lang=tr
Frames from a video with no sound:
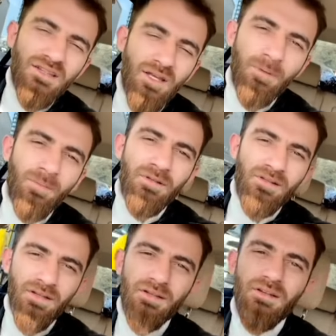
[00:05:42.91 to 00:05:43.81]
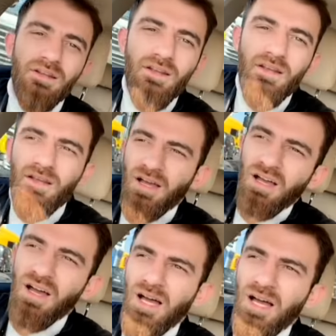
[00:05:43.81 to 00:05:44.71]
de yapabilirler.
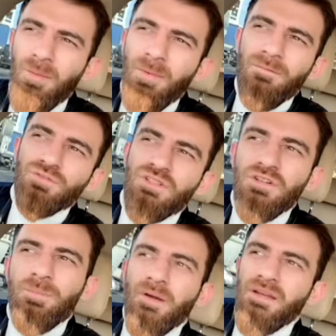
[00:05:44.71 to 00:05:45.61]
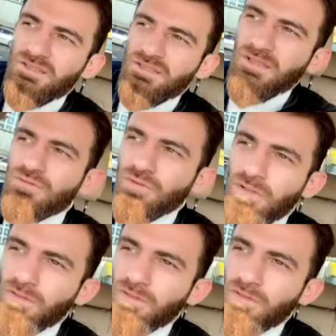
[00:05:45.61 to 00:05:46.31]
Ama ben fotoğrafı paylaştıktan sonra.